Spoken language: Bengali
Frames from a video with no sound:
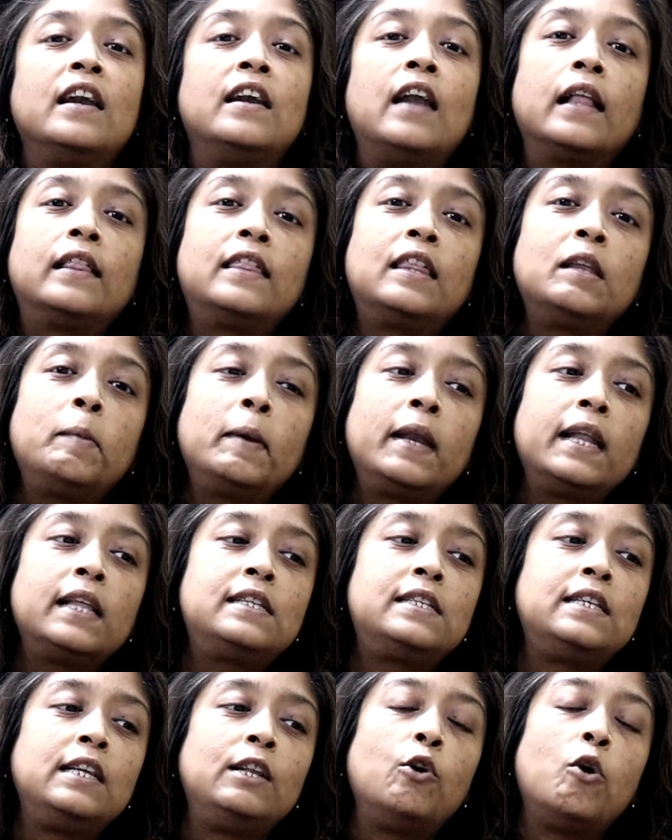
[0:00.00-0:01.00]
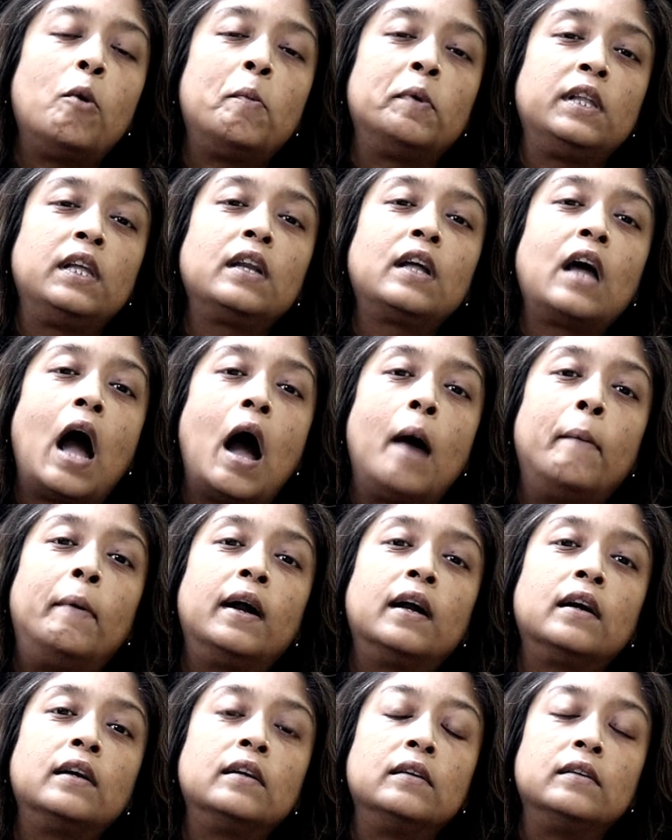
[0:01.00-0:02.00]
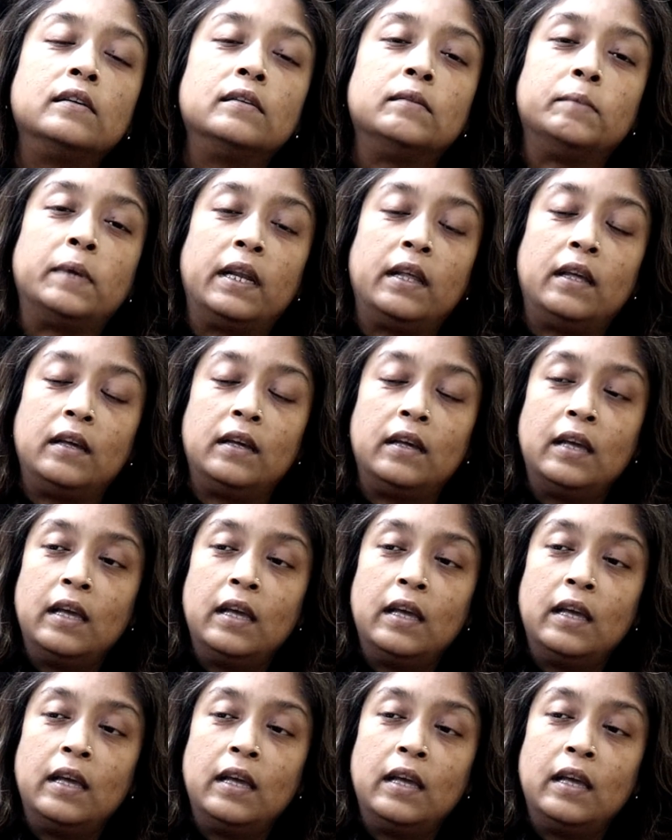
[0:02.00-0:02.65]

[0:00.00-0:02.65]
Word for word: রাত্রিবেলা ছিল আমাদের খাবার মানে